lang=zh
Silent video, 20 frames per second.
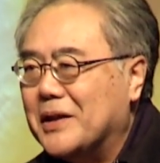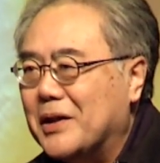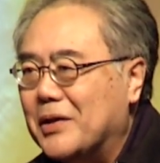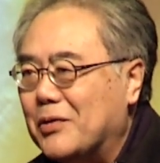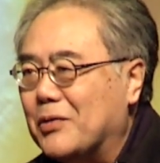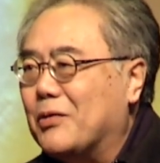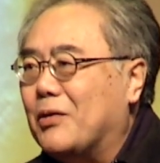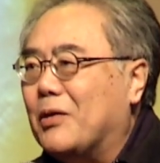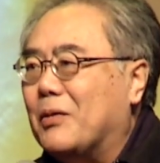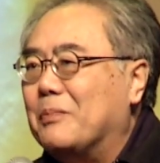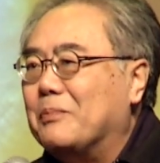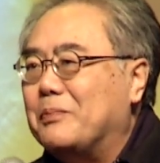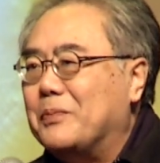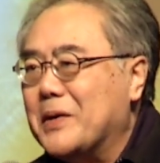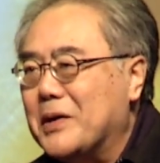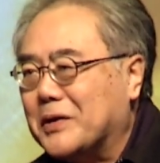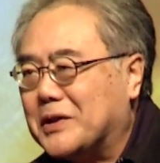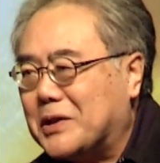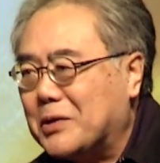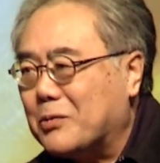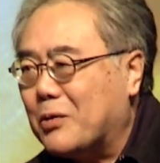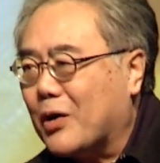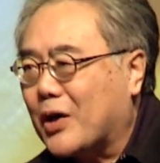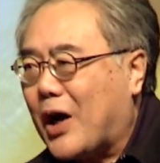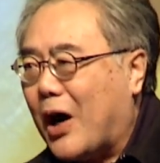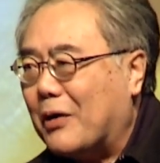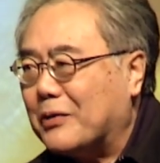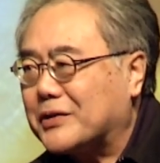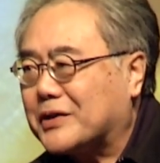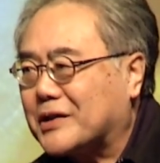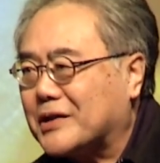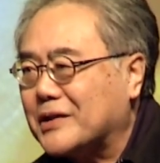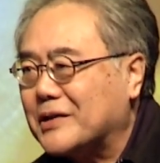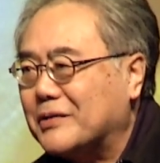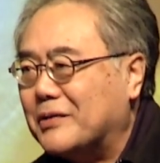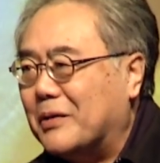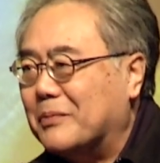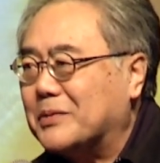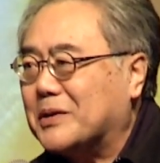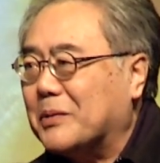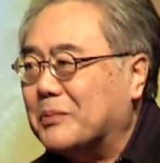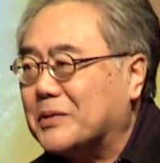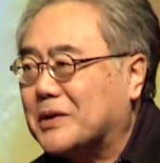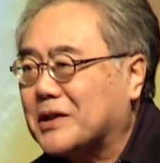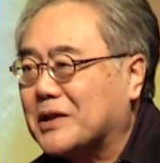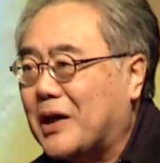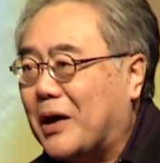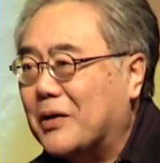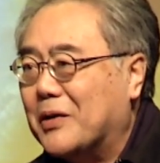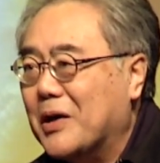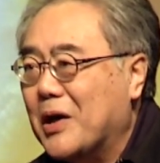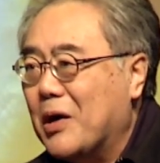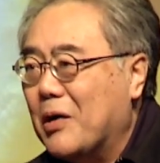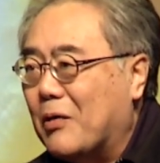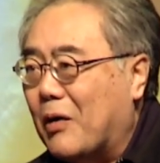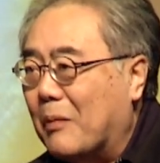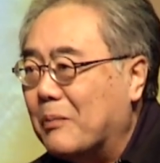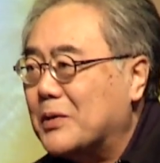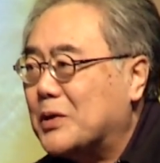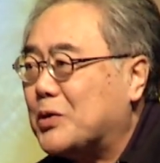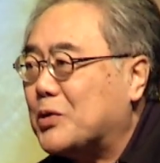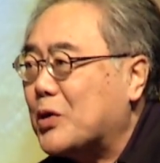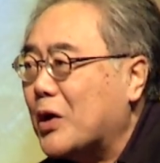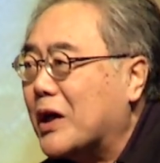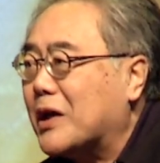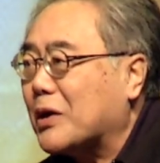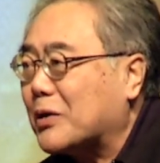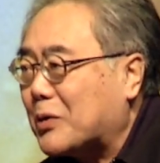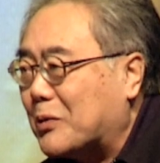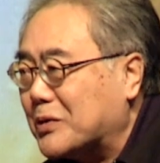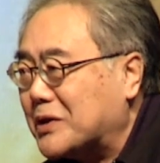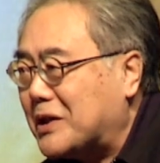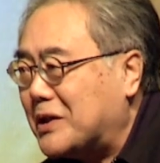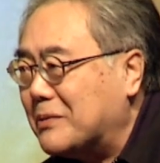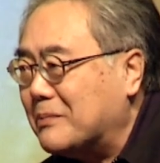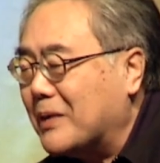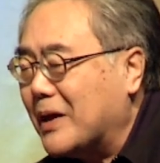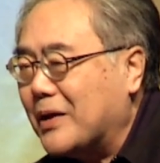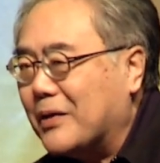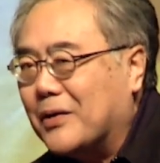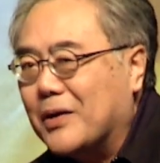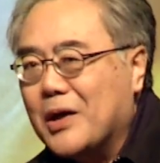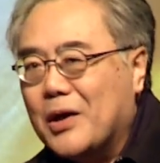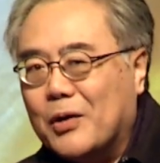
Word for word: 如果我们没有经过考试，我们怎么知道我们学的东西没有？